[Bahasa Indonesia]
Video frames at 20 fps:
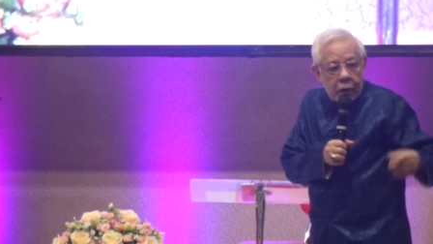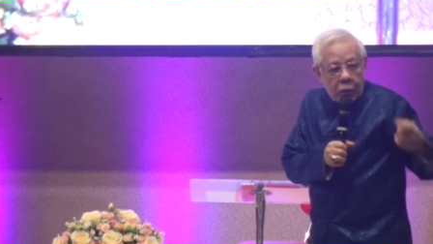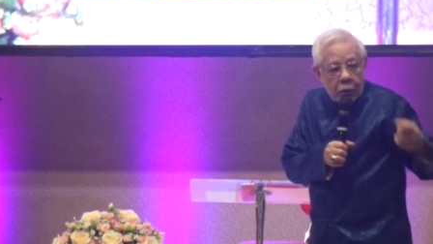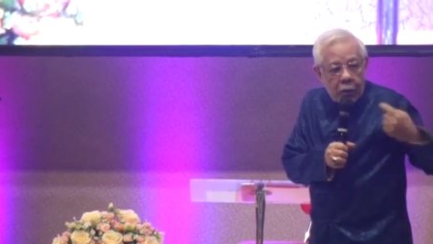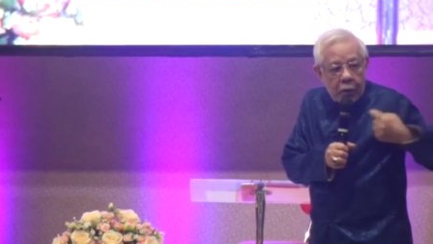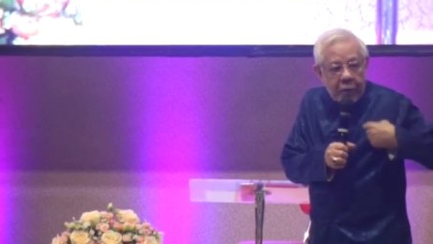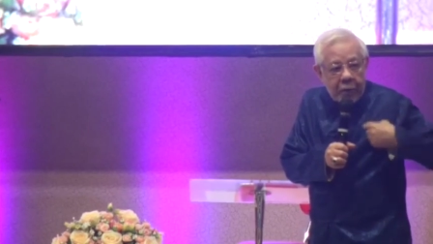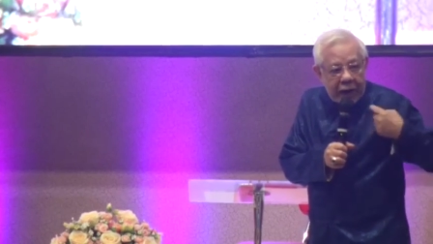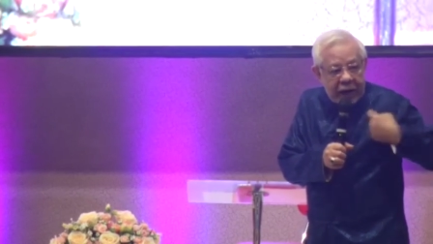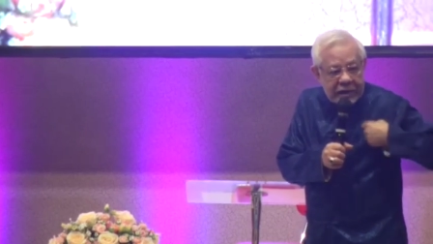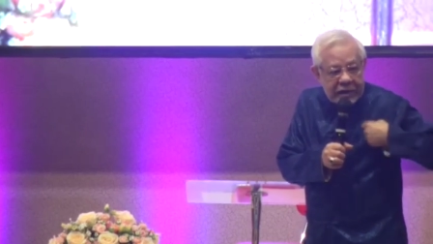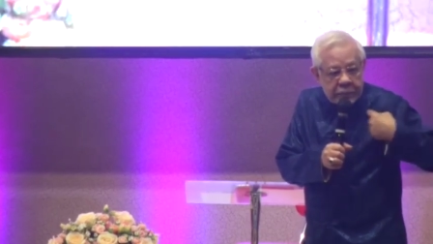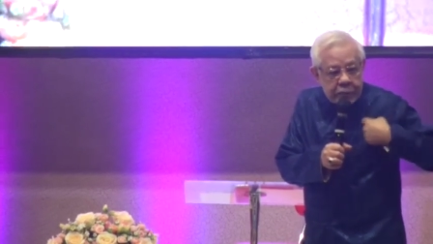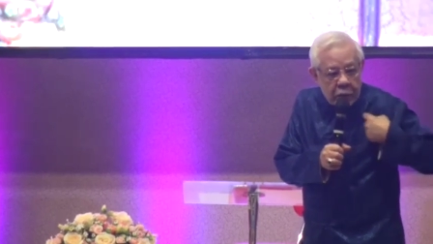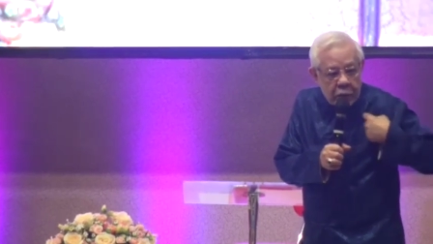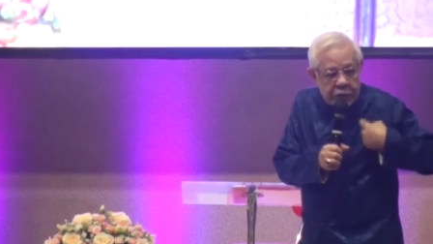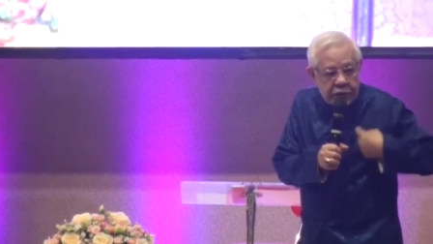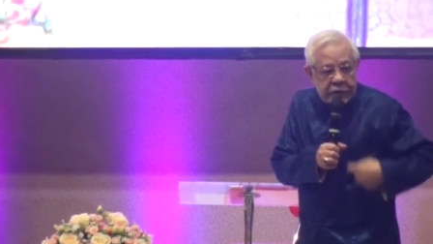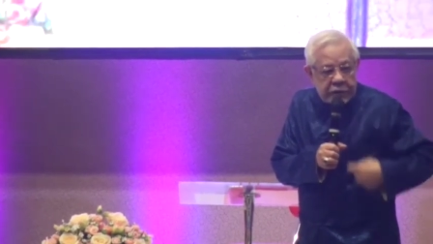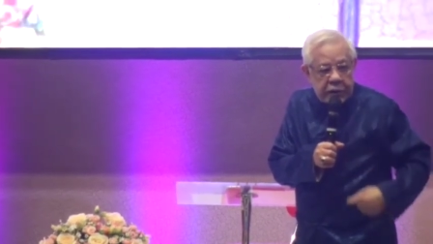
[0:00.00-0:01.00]
Gue bekas
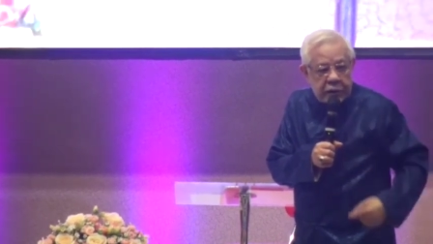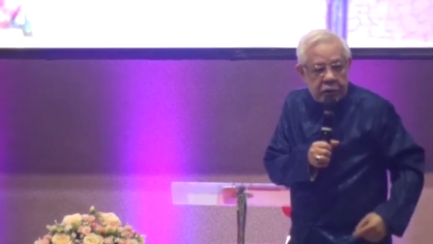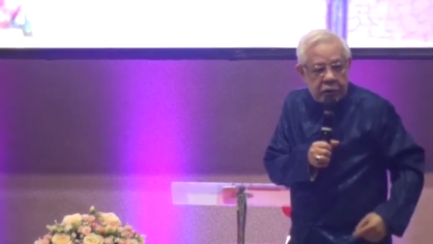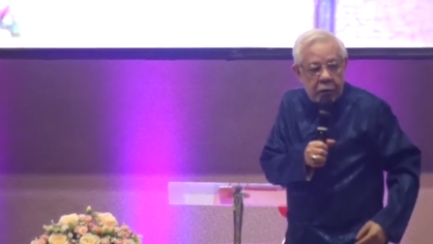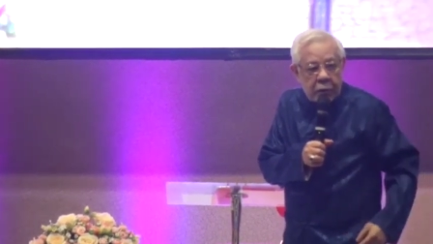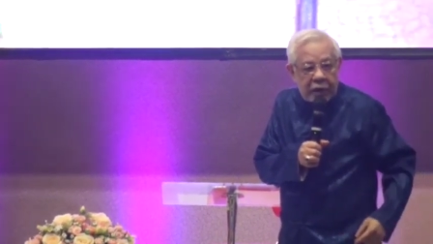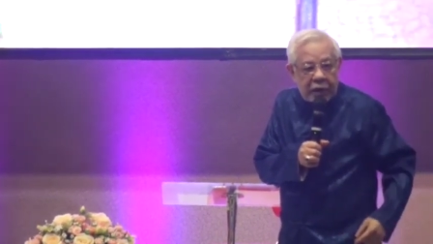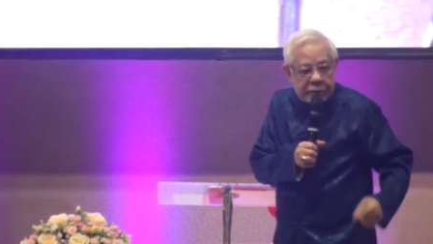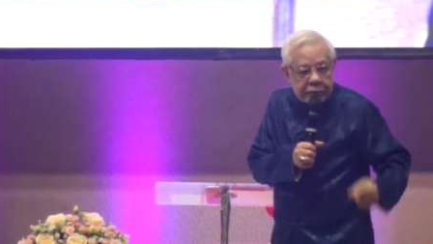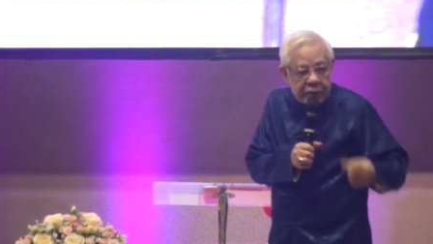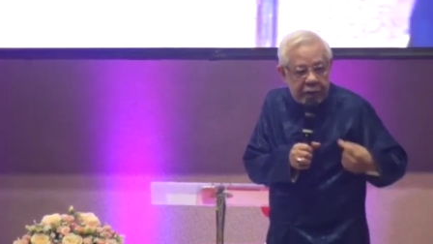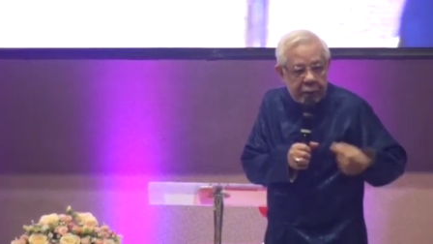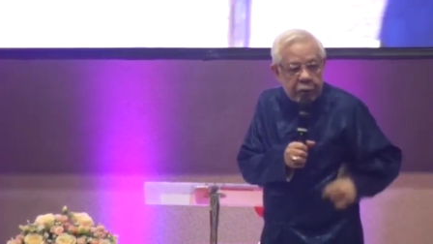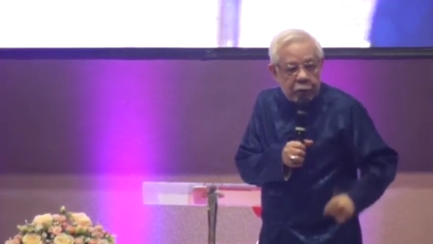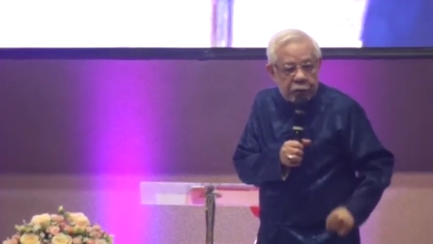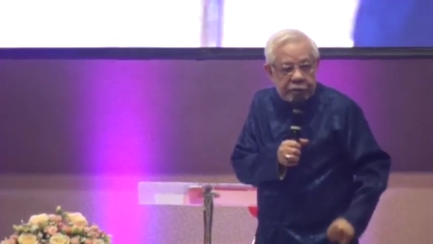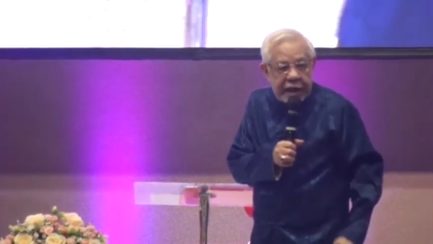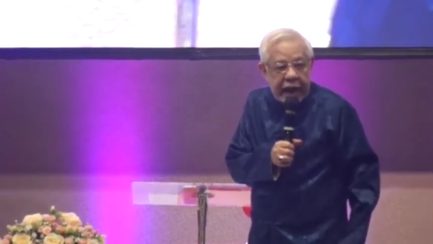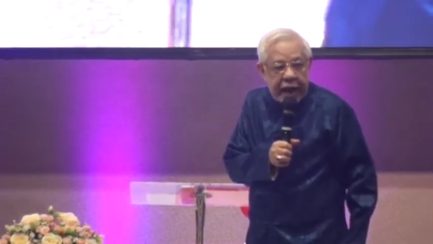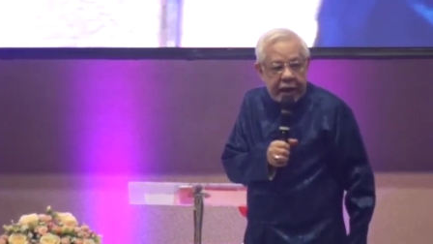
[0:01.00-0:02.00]
bos nih, gue bekas punya
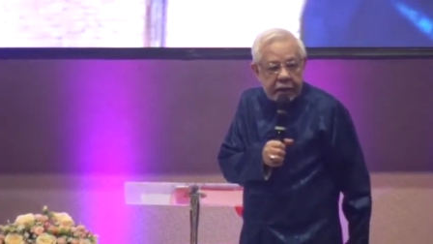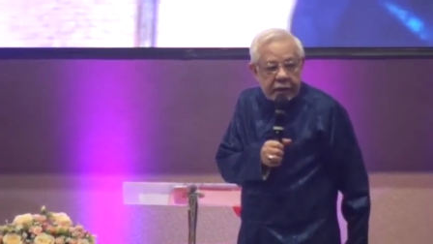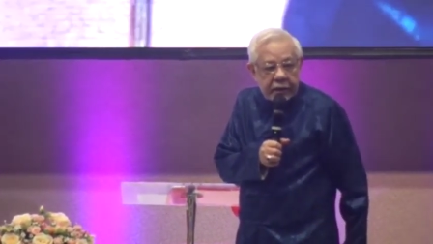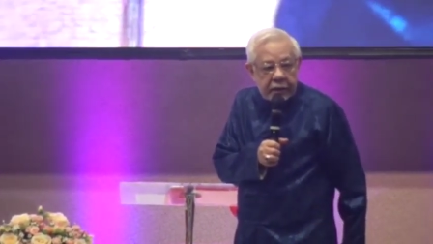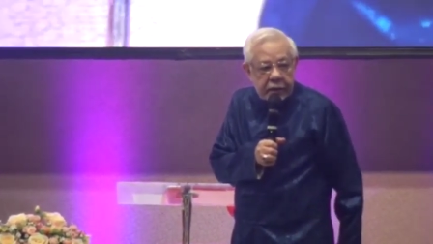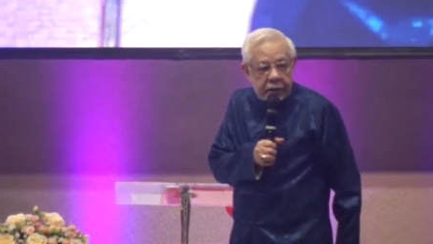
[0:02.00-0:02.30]
perusahaan.